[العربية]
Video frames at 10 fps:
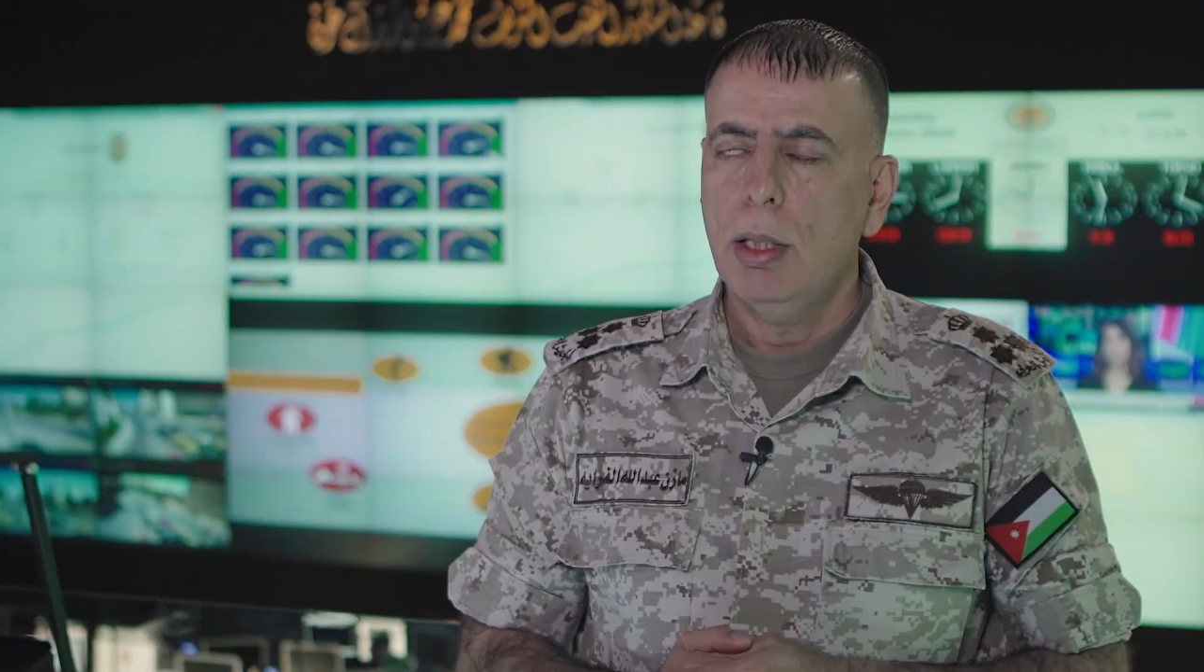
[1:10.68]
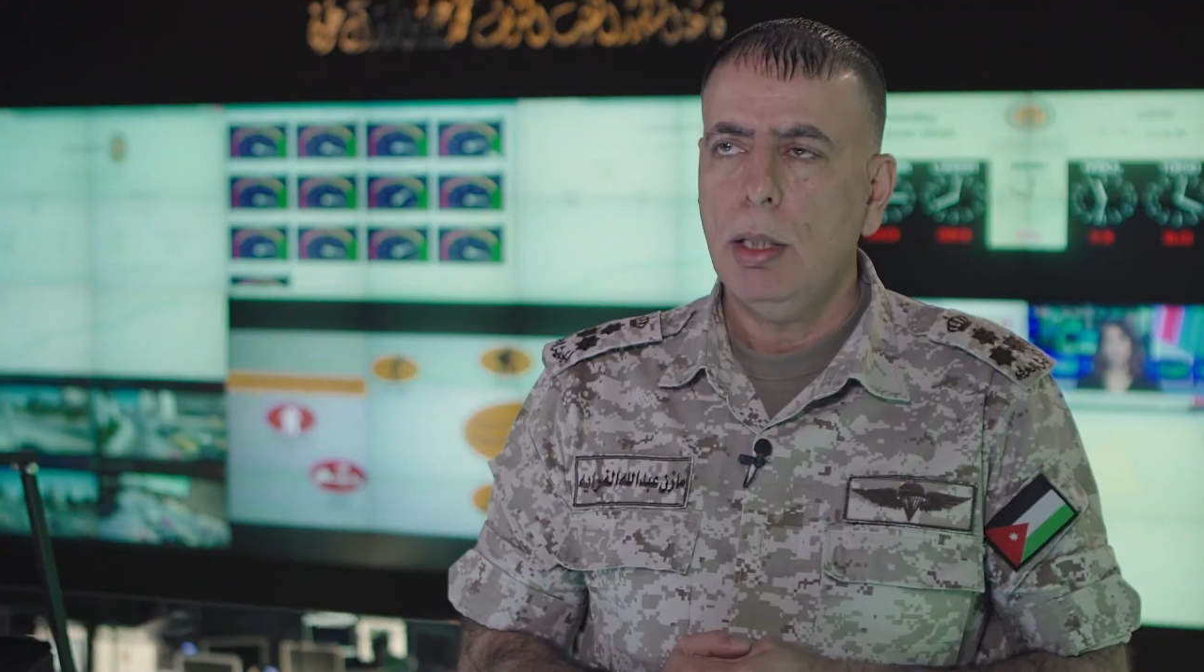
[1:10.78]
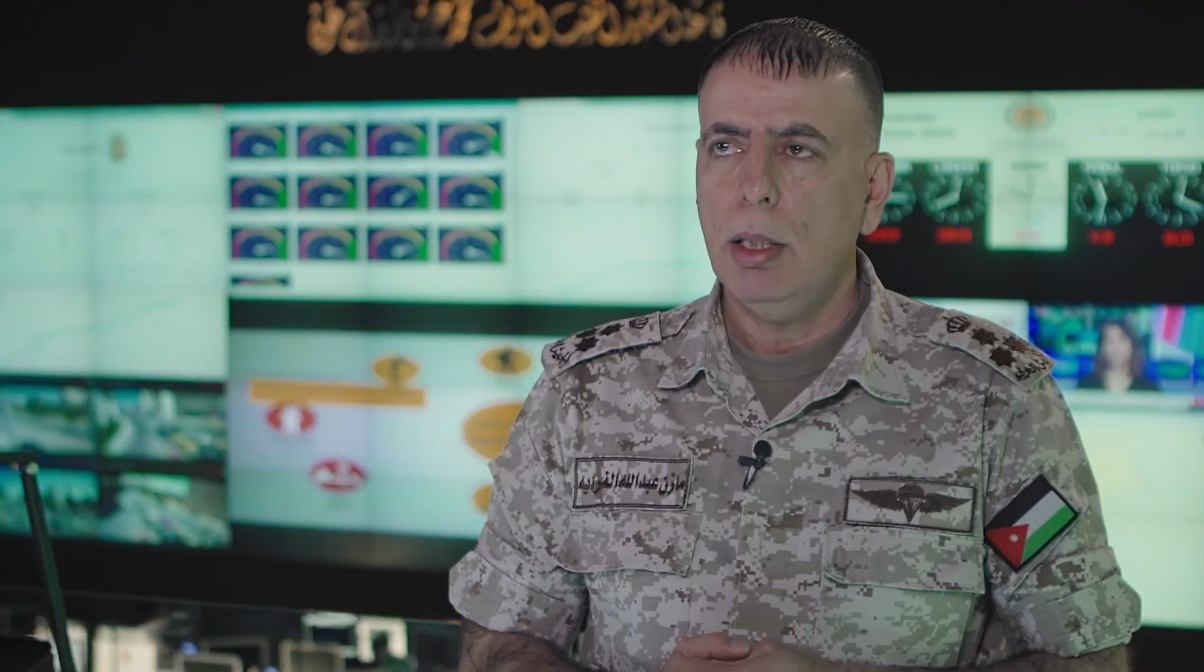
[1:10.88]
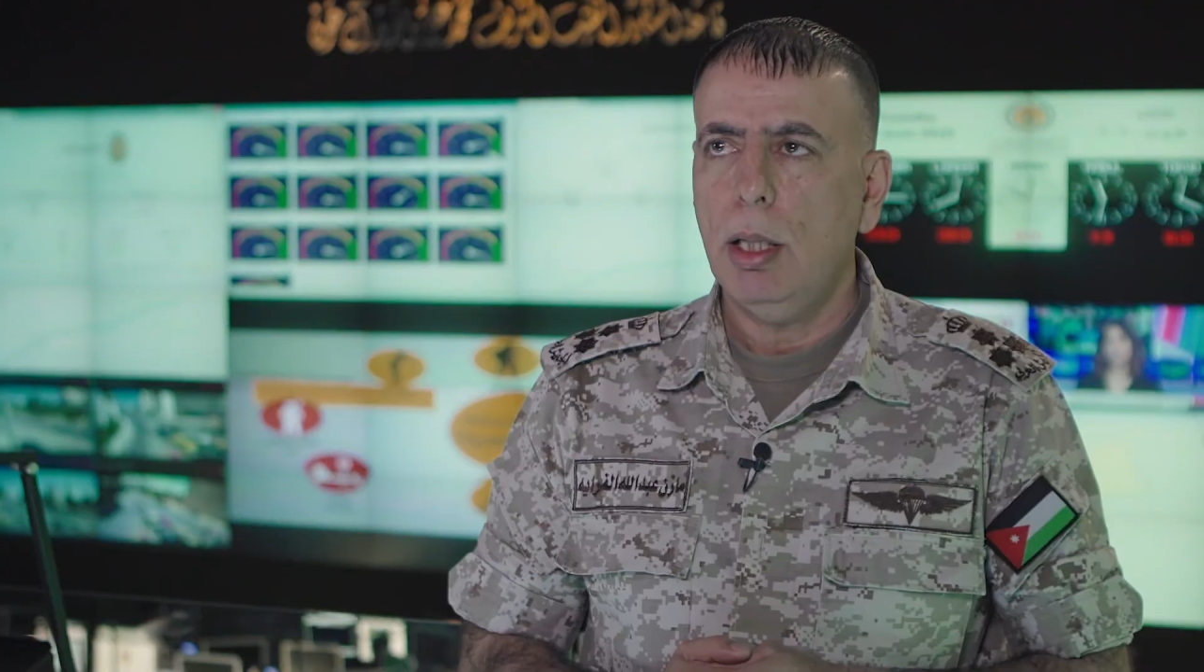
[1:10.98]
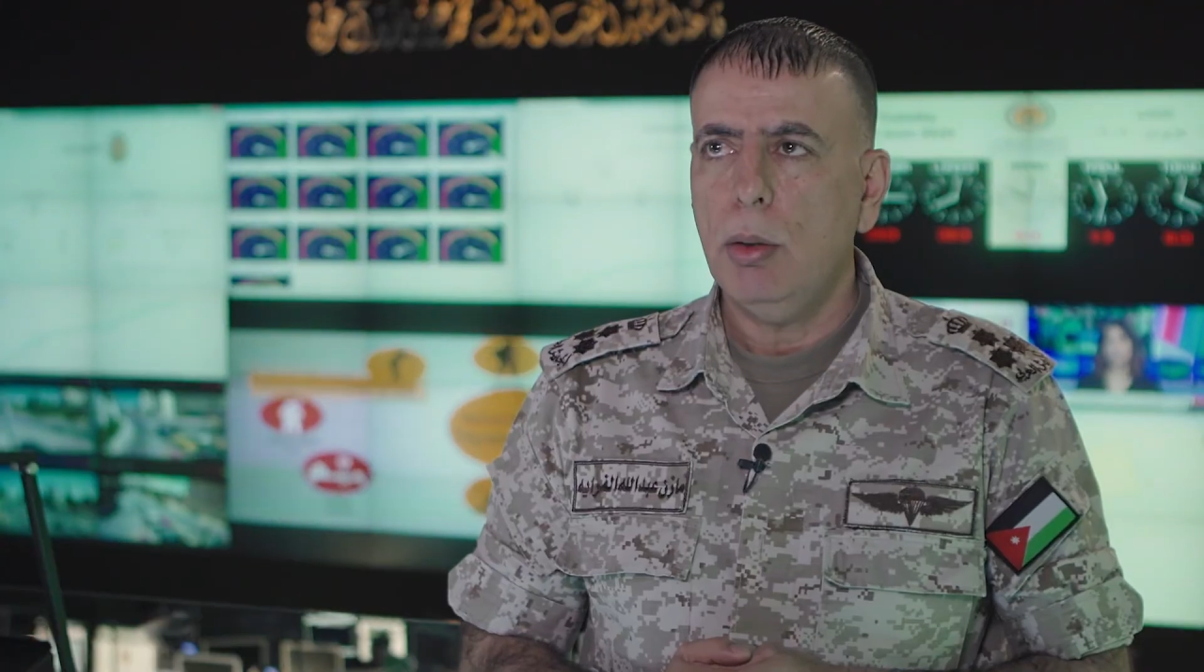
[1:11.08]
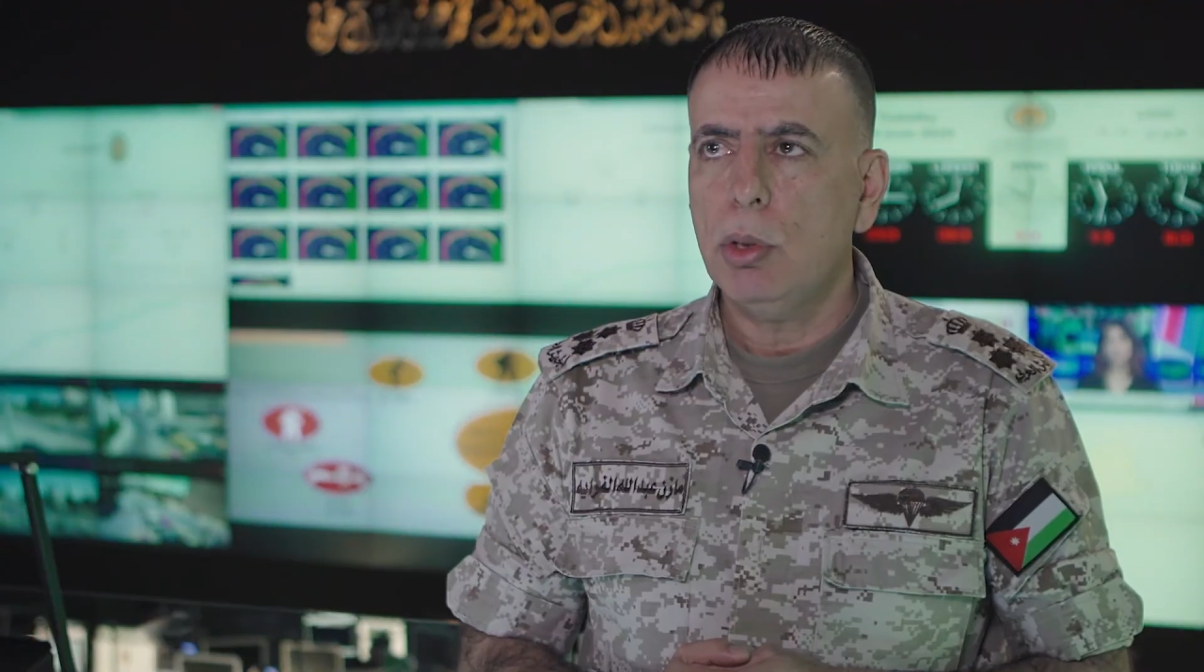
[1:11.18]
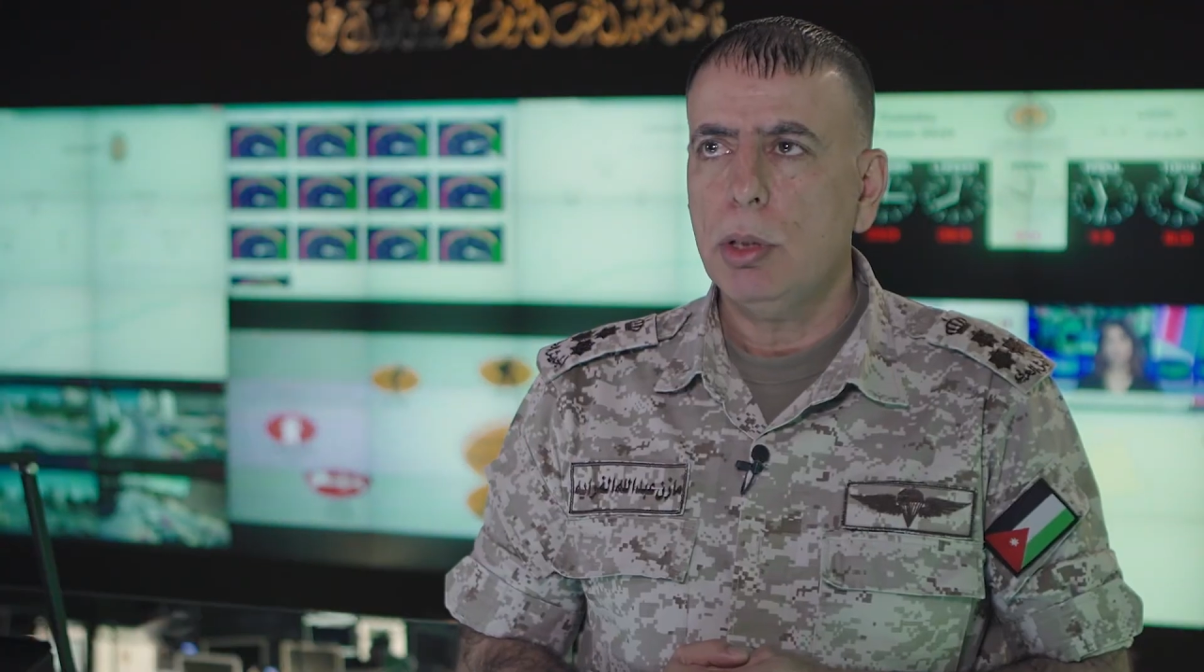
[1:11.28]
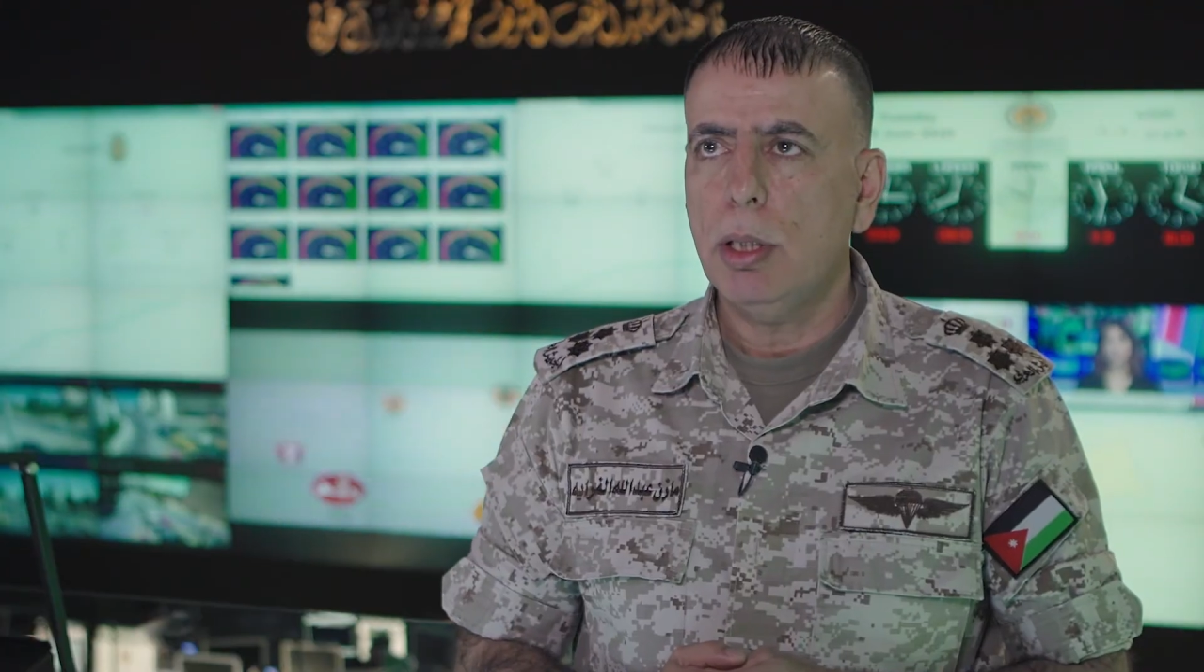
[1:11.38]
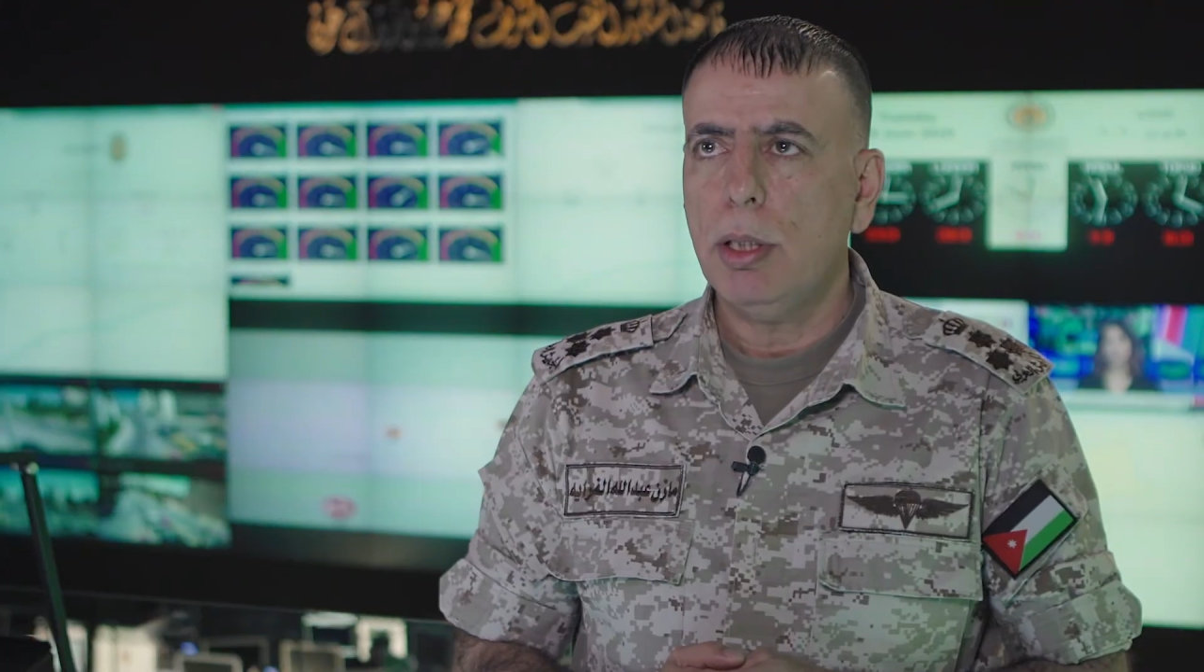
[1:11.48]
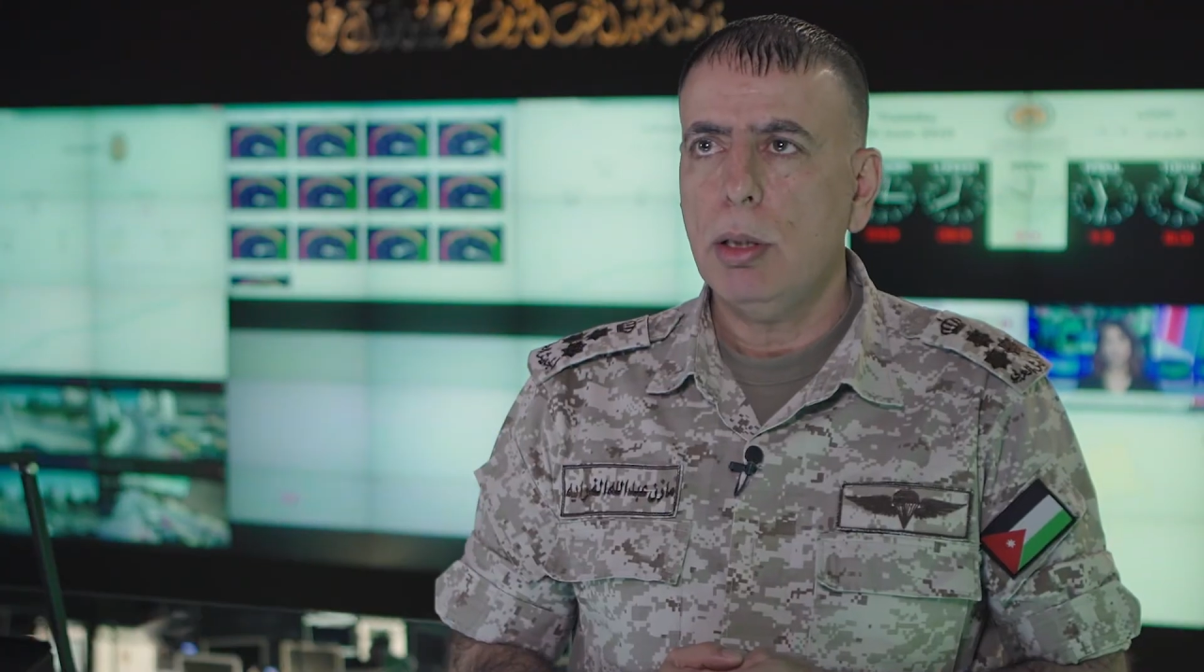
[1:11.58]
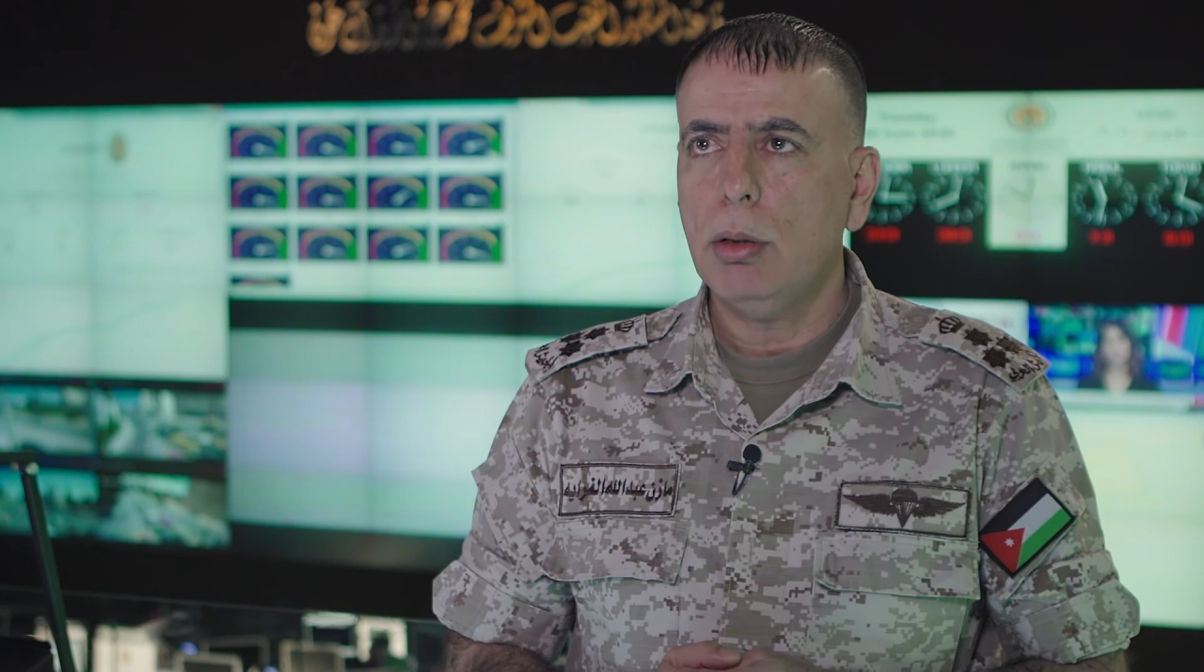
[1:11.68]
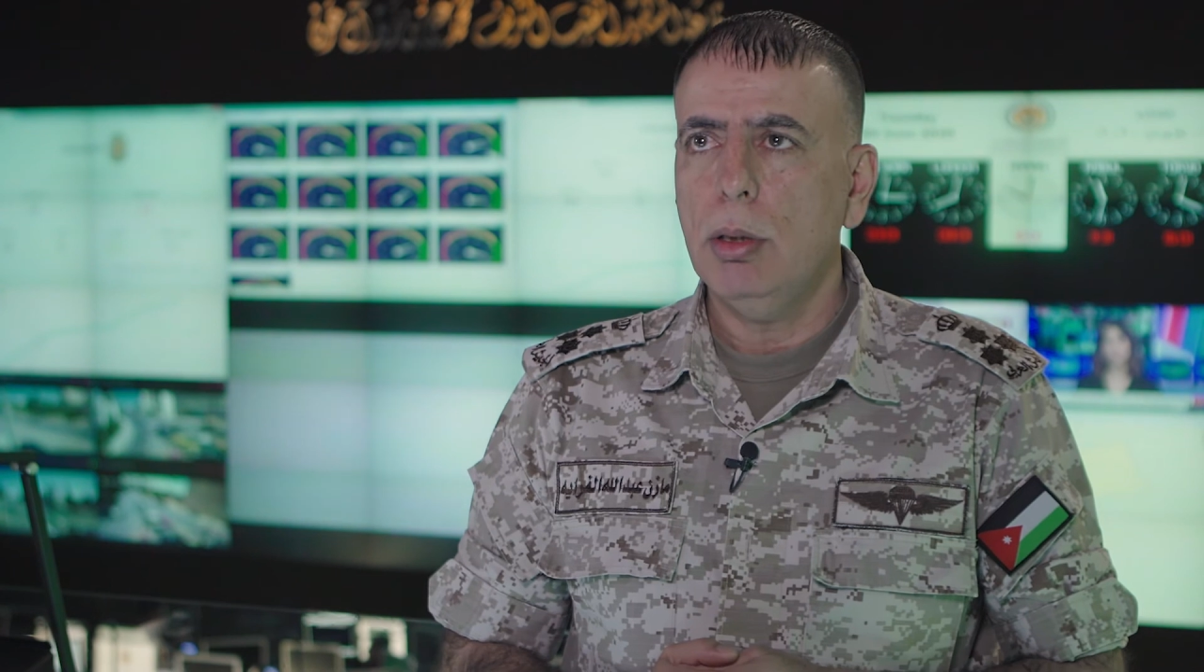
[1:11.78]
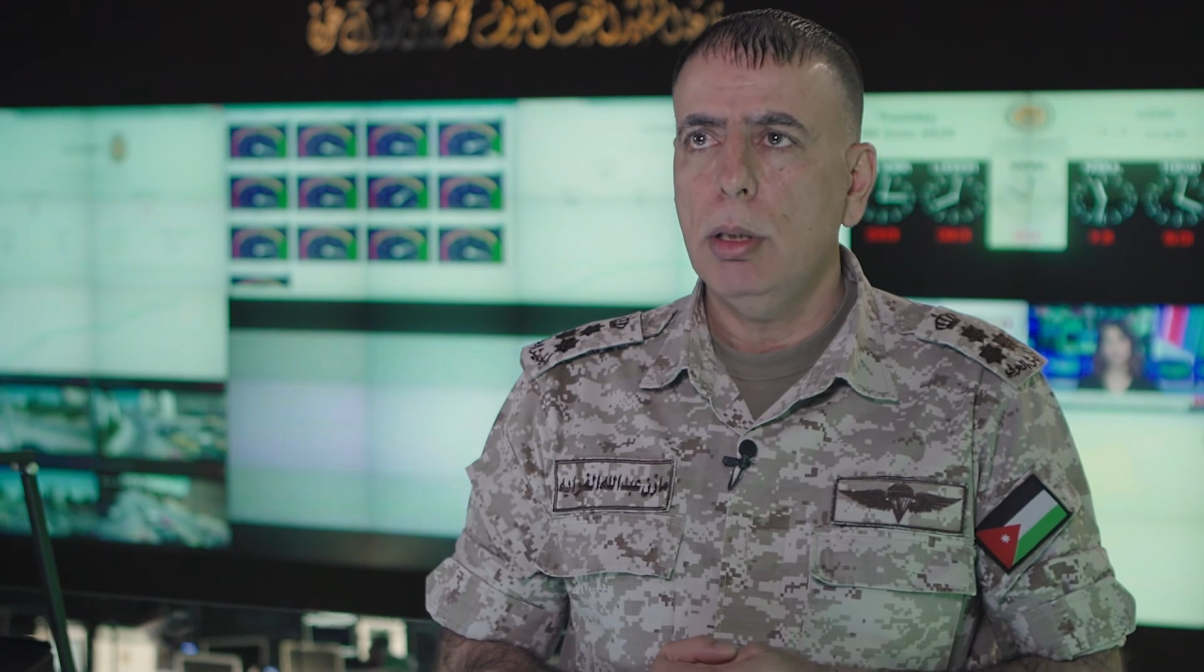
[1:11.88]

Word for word: يعني أنا وجهة نظري